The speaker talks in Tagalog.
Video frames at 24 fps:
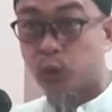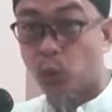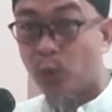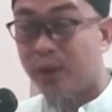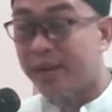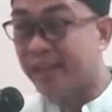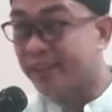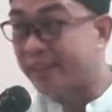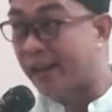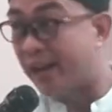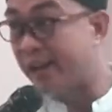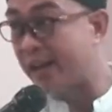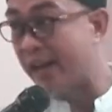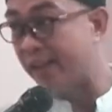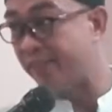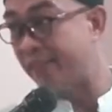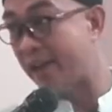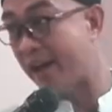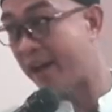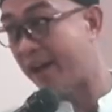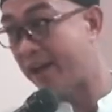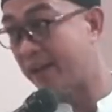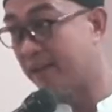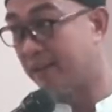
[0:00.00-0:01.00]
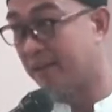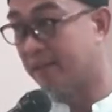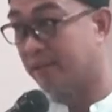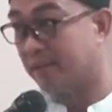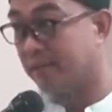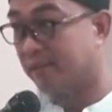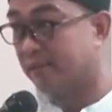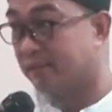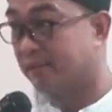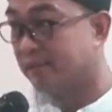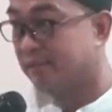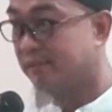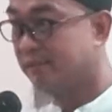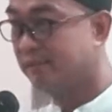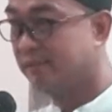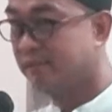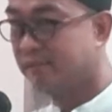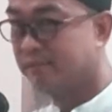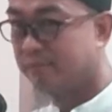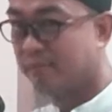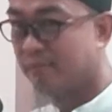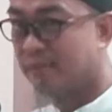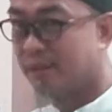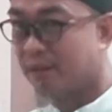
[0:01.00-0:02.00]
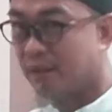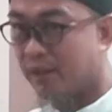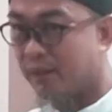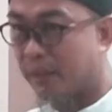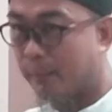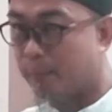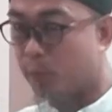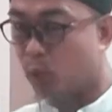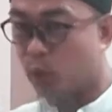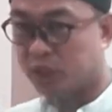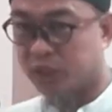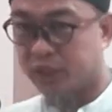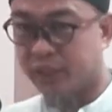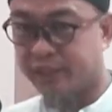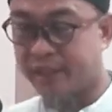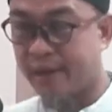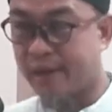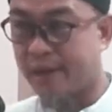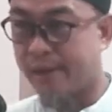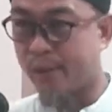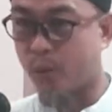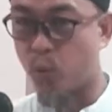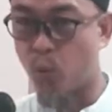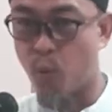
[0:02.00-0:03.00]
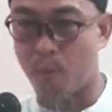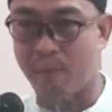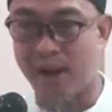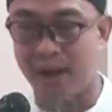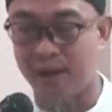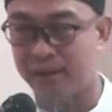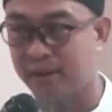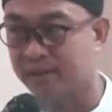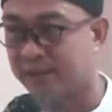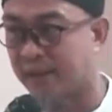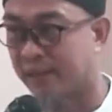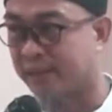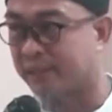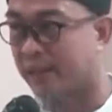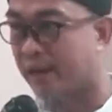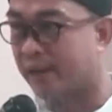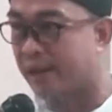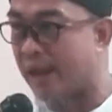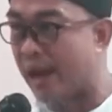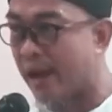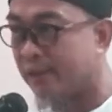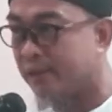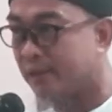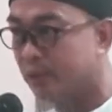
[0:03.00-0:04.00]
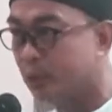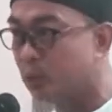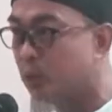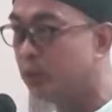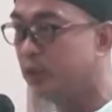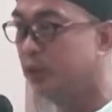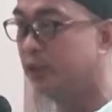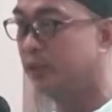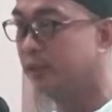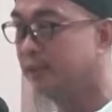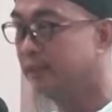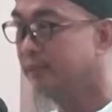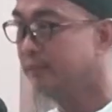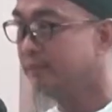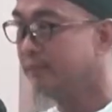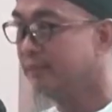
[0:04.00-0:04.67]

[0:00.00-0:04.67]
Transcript: Iso nga natal na da. Hmm, ada polis dita karuba, tatal na ditoy.